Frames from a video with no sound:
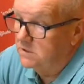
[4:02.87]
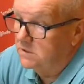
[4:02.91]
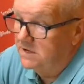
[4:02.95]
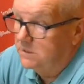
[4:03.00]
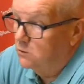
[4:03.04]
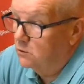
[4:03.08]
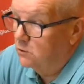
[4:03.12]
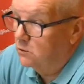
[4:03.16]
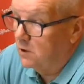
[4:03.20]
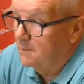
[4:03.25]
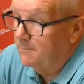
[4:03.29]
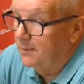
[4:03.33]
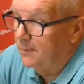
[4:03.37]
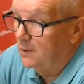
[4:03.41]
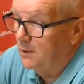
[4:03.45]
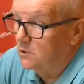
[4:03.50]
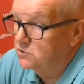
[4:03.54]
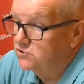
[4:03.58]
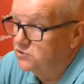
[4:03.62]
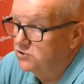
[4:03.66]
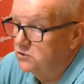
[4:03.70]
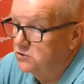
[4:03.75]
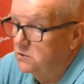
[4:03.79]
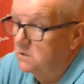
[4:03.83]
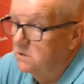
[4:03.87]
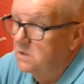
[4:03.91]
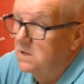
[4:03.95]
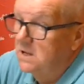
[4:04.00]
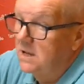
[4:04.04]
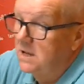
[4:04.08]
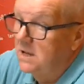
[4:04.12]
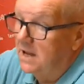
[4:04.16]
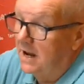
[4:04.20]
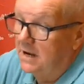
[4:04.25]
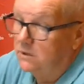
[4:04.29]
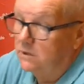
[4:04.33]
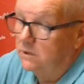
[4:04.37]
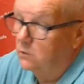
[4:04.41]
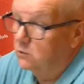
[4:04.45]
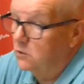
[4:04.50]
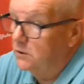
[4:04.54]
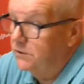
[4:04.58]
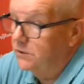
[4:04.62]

il loro appoggio e il loro